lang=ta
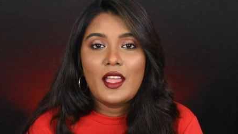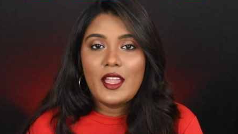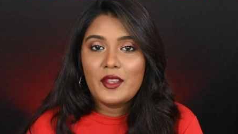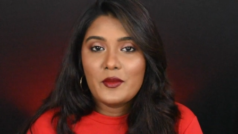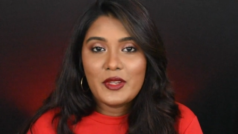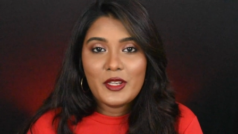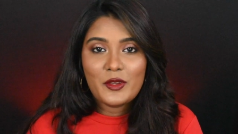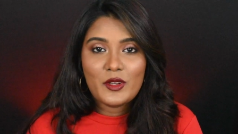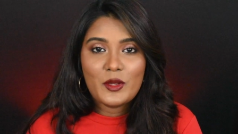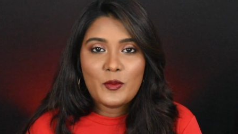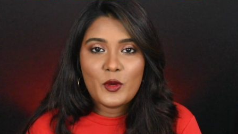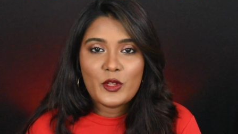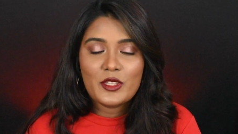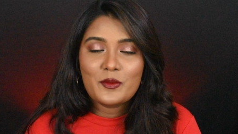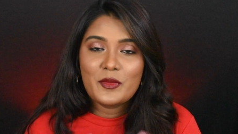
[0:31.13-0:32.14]
அண்ட் வீடியோக்குள்ள
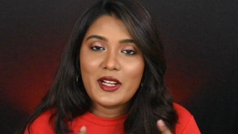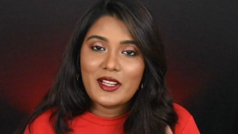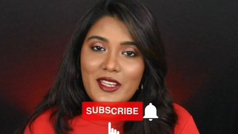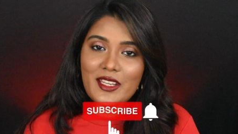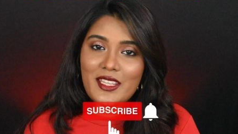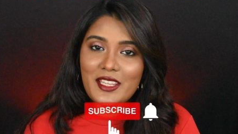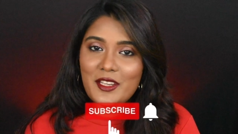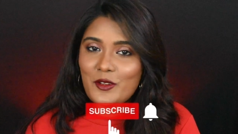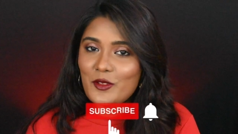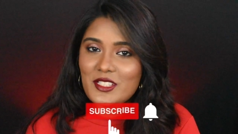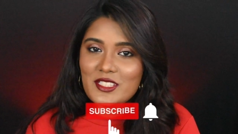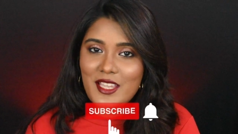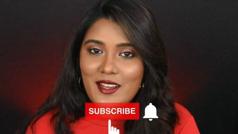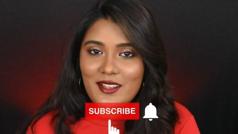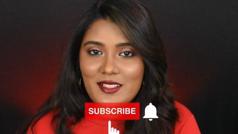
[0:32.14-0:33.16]
போறதுக்கு முன்னாடி நீங்க என்ன
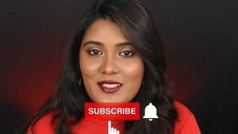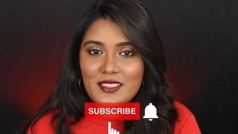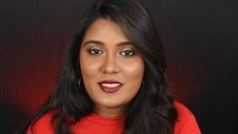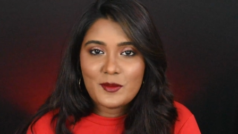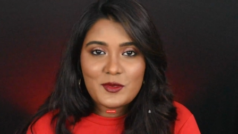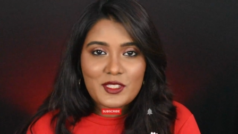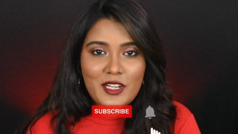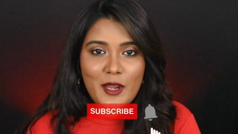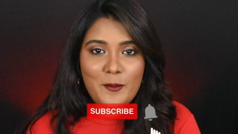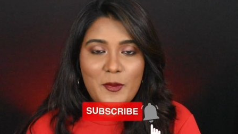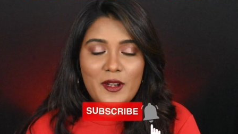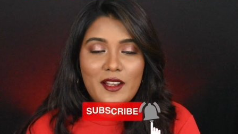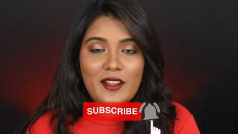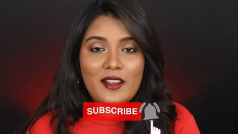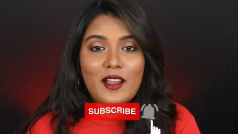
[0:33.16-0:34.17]
இந்த சேனலுக்கு சப்ஸ்கிரைப்
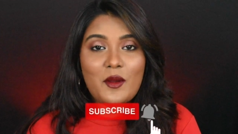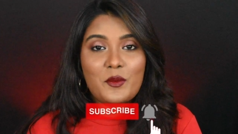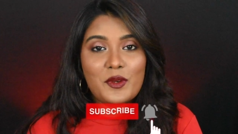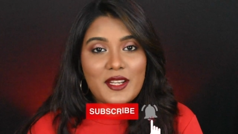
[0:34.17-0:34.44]
பண்ணனா